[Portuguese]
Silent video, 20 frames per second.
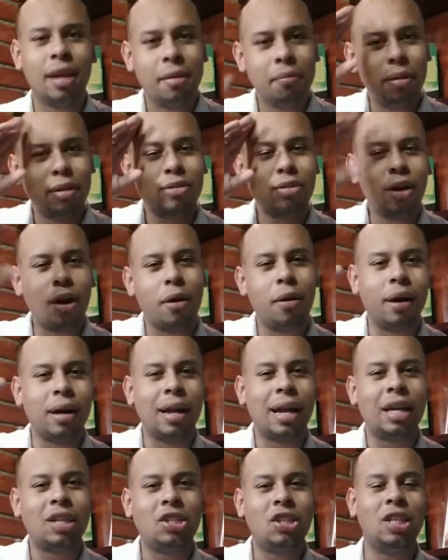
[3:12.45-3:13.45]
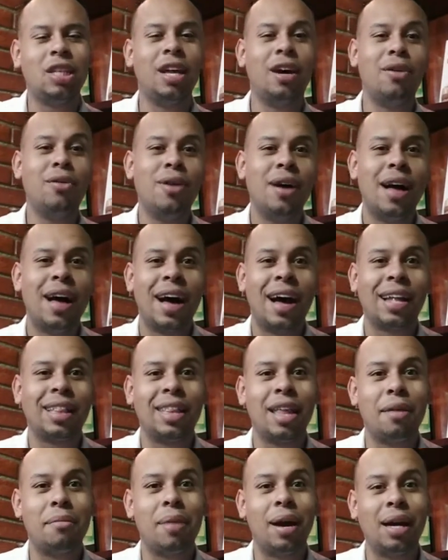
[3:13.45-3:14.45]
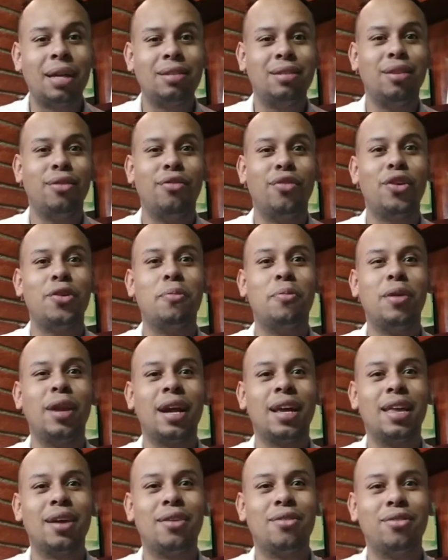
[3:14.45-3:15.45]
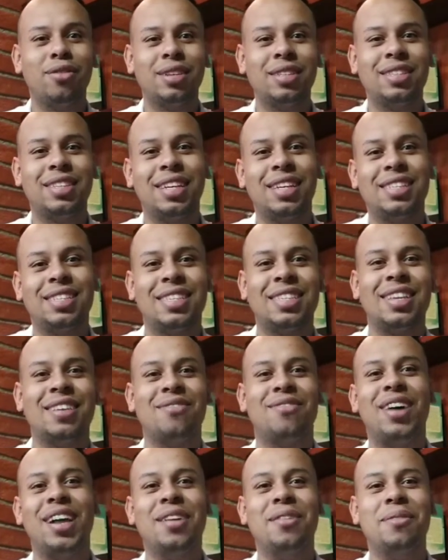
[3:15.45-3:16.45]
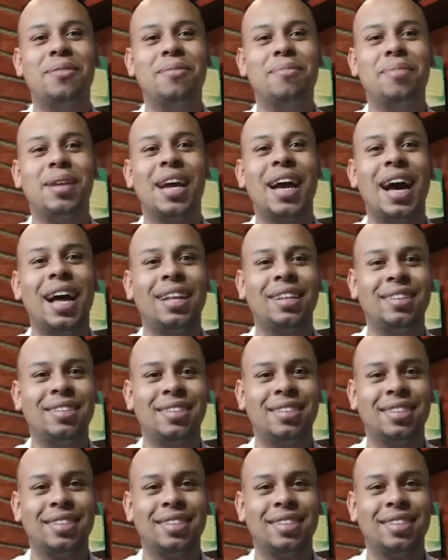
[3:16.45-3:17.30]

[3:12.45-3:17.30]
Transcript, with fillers: Pessoal, gratidão, até mais, fico por aqui com vocês. Valeu, obrigado.